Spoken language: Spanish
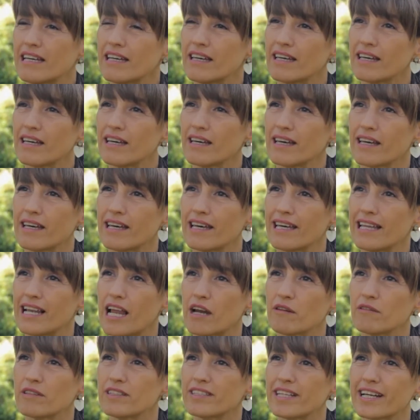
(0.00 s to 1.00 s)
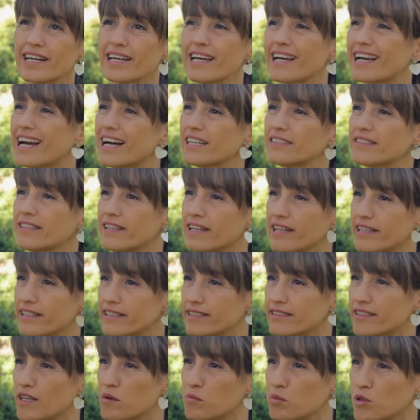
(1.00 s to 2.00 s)
eh, el arbitraje
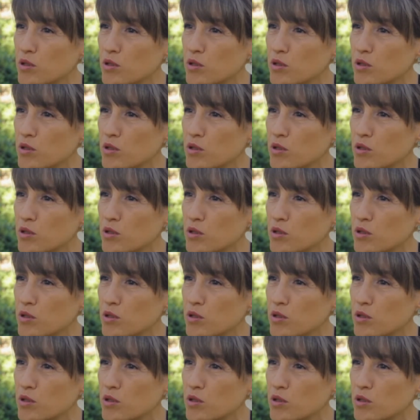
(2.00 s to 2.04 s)
castrilista,